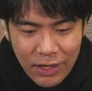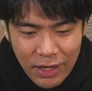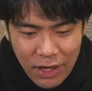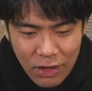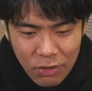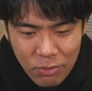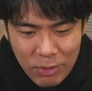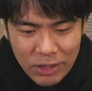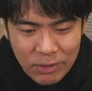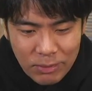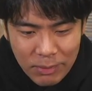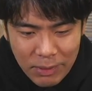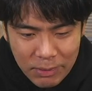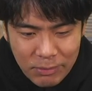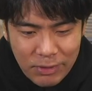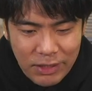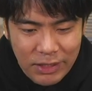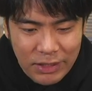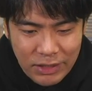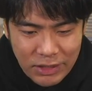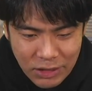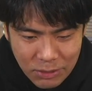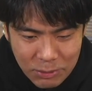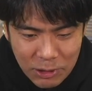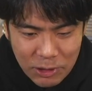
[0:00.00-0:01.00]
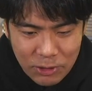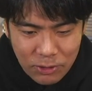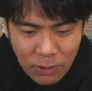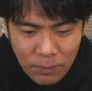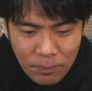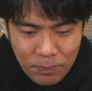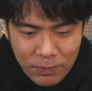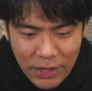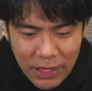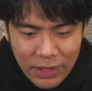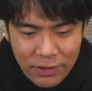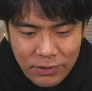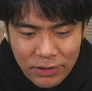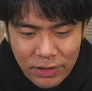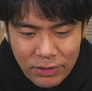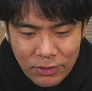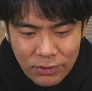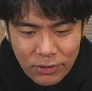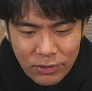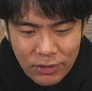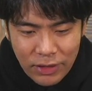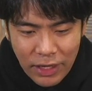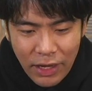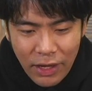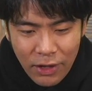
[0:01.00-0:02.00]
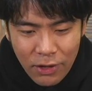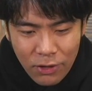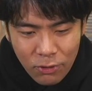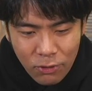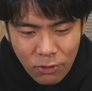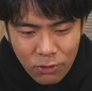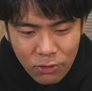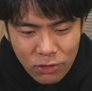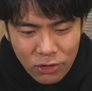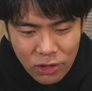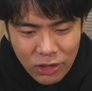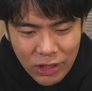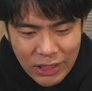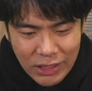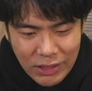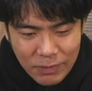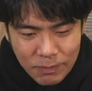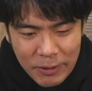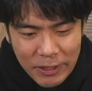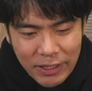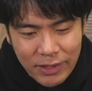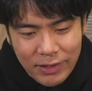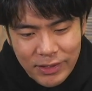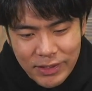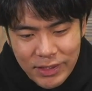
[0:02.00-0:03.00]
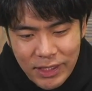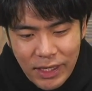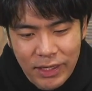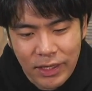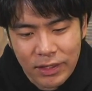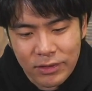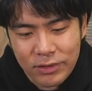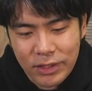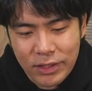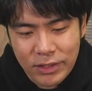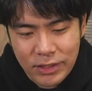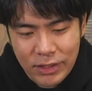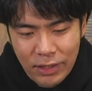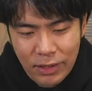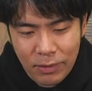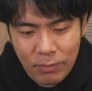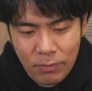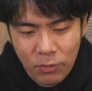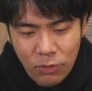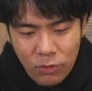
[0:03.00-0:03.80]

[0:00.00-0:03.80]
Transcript: うまく守られてしまうといったところで、ここのケツペッカは最悪でしたね。